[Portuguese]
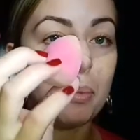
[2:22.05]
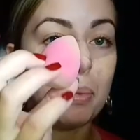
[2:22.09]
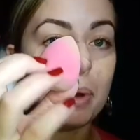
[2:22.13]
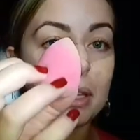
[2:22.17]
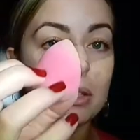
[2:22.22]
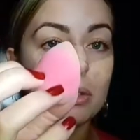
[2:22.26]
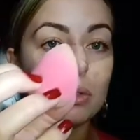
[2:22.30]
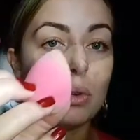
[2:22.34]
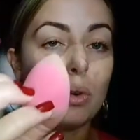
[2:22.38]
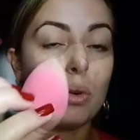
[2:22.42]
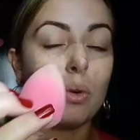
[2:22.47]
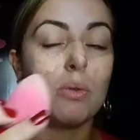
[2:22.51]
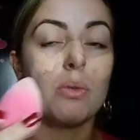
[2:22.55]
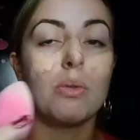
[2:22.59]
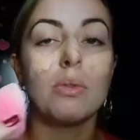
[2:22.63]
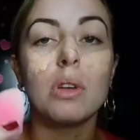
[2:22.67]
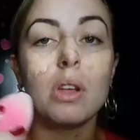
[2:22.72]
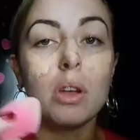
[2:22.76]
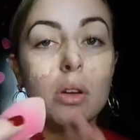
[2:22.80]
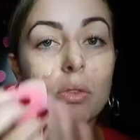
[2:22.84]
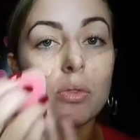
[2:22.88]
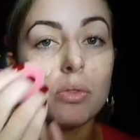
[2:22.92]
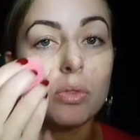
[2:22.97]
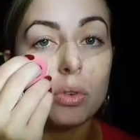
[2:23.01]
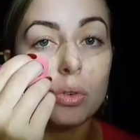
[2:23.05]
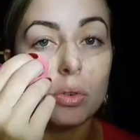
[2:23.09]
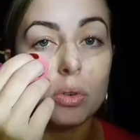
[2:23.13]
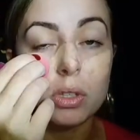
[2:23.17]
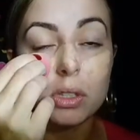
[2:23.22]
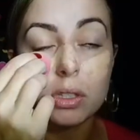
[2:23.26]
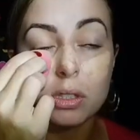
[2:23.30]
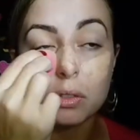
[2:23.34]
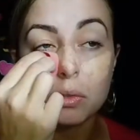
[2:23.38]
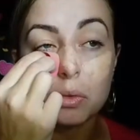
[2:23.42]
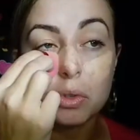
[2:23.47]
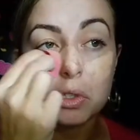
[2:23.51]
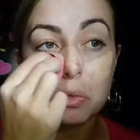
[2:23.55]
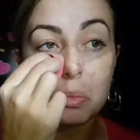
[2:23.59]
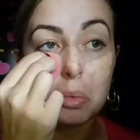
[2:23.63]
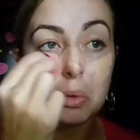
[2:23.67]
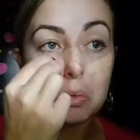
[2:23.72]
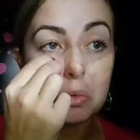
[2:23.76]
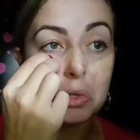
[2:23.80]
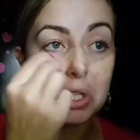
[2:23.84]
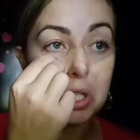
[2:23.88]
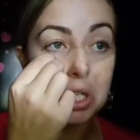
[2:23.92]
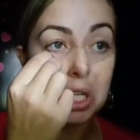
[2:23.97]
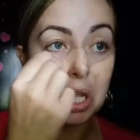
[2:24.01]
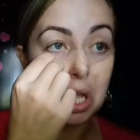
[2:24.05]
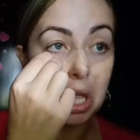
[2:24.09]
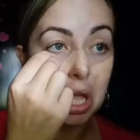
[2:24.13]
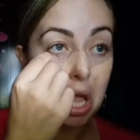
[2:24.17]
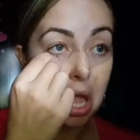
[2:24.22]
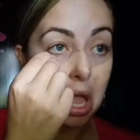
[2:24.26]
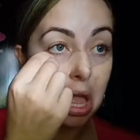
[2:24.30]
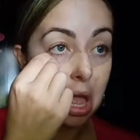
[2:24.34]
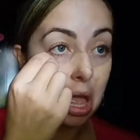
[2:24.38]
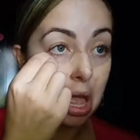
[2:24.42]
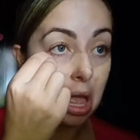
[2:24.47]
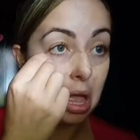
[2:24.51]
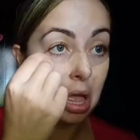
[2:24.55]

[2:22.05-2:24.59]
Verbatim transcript: Passo com, eu vou cozinhando com esponjinha.